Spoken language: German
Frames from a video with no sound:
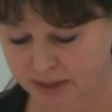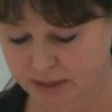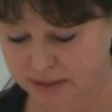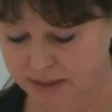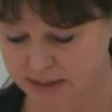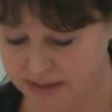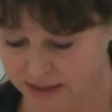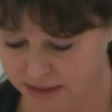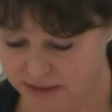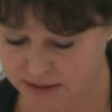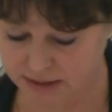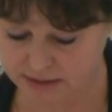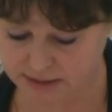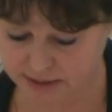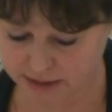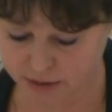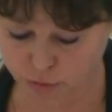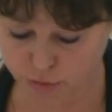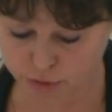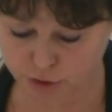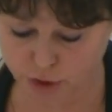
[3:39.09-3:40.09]
Das Land hat
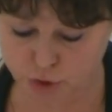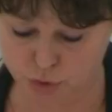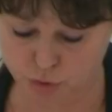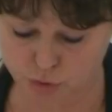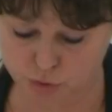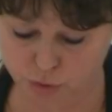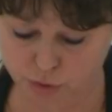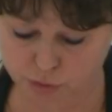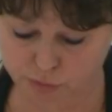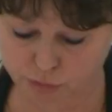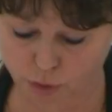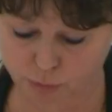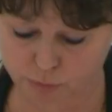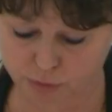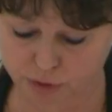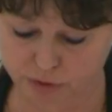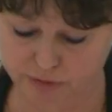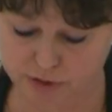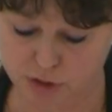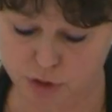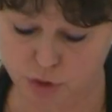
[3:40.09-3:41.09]
seine Unterstützung in Form
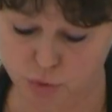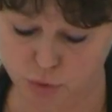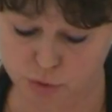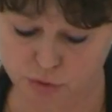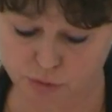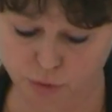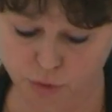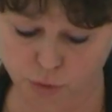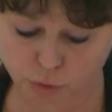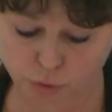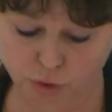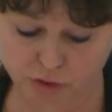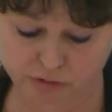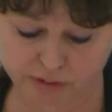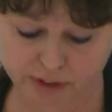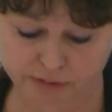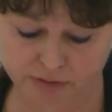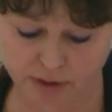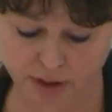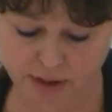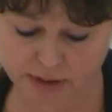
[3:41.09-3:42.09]
von Investitionsförderung und
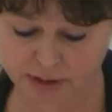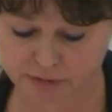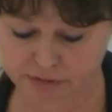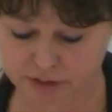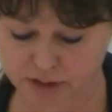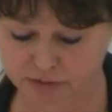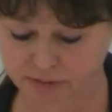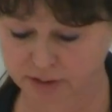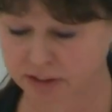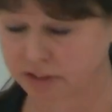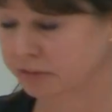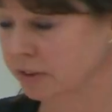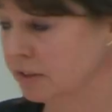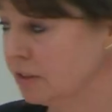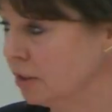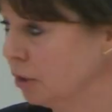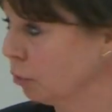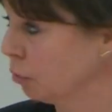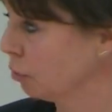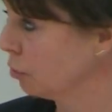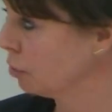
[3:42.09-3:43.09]

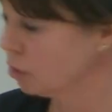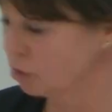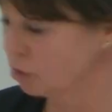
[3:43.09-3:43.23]
Fachkräftequalifizierung